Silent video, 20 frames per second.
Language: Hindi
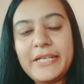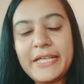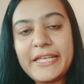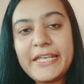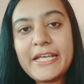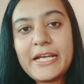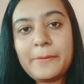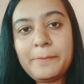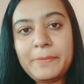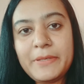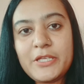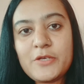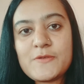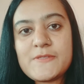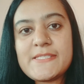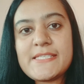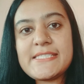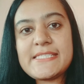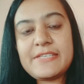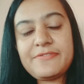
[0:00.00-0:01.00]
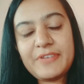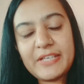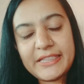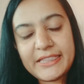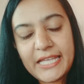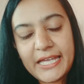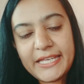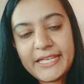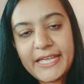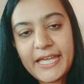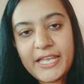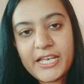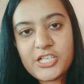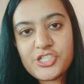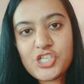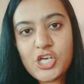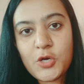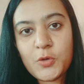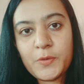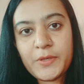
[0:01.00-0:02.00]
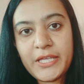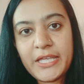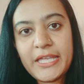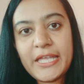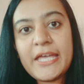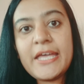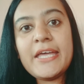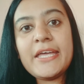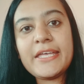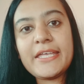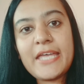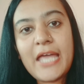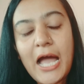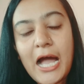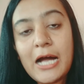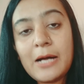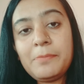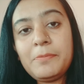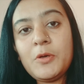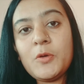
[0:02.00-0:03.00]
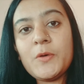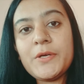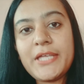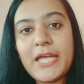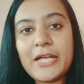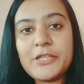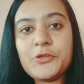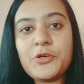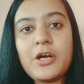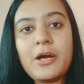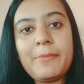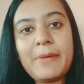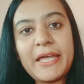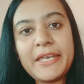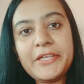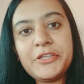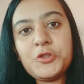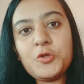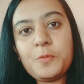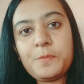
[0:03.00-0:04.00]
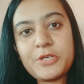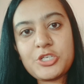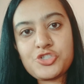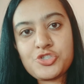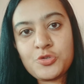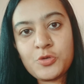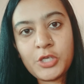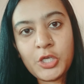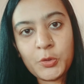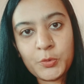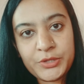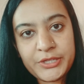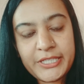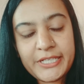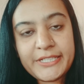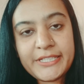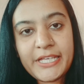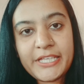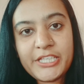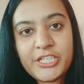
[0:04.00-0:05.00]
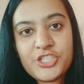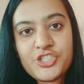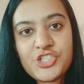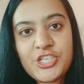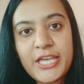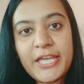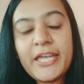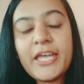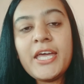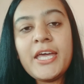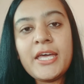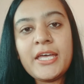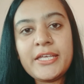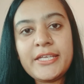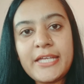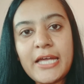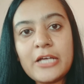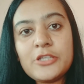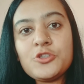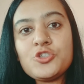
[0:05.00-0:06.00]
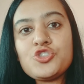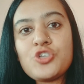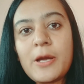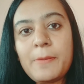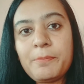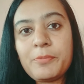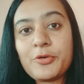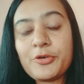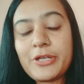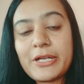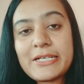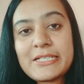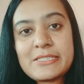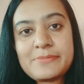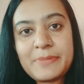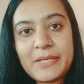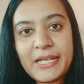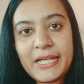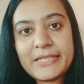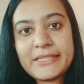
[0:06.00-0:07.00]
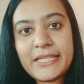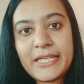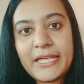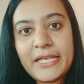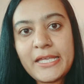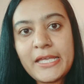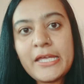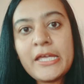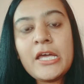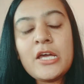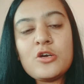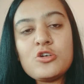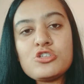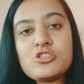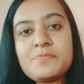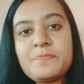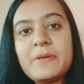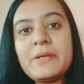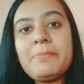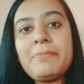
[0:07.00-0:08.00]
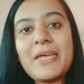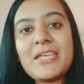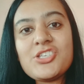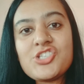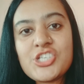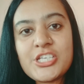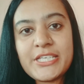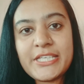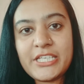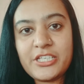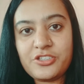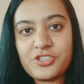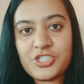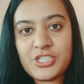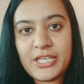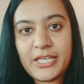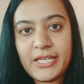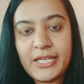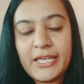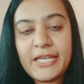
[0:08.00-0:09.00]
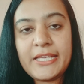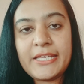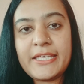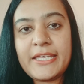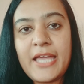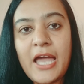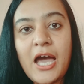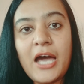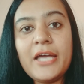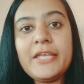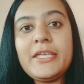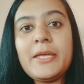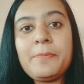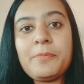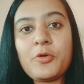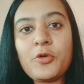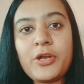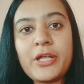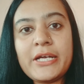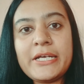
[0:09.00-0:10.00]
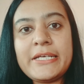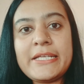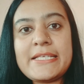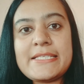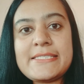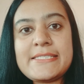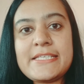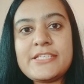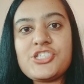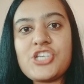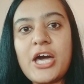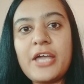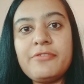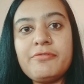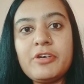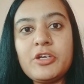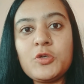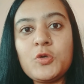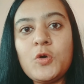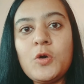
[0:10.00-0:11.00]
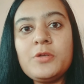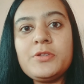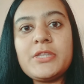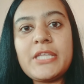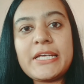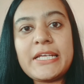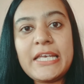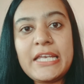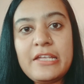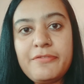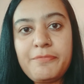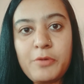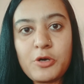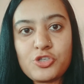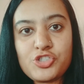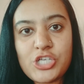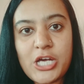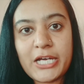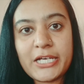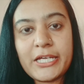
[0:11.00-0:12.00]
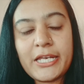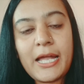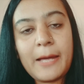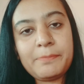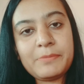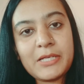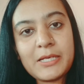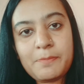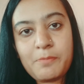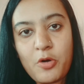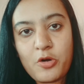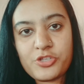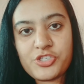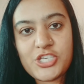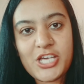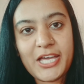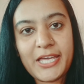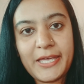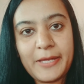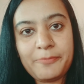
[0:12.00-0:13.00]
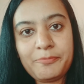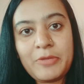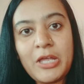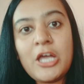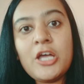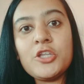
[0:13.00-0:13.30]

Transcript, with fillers: मैं डेयरी कंपनियों से सिर्फ इतना ही कहना चाहूंगी कि आप लोग या तो हमारे इन दो प्रश्नों के उत्तर दे दीजिए या तो जो आप प्रोडक्ट्स बनाते हैं उस पर मेंशन कीजिए कि हाँ ये प्रोडक्ट किसी जानवर को तकलीफ पहुंचाकर आप तक पहुंचा है